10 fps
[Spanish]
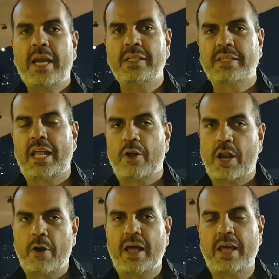
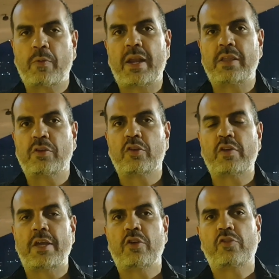entrenador ahora de 42
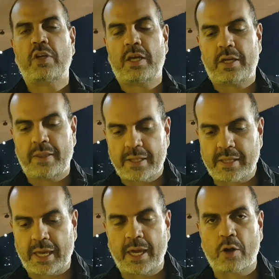años eh, de
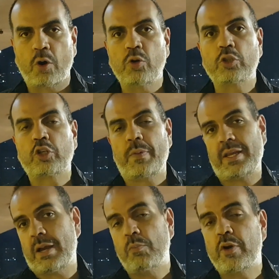este conjunto,
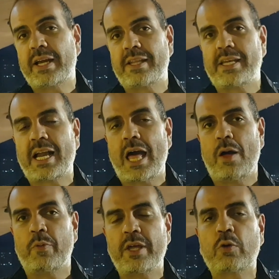venía muy
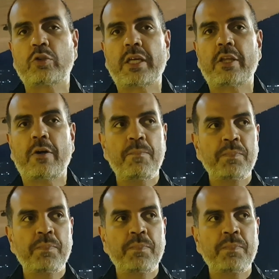criticado, muy discutido,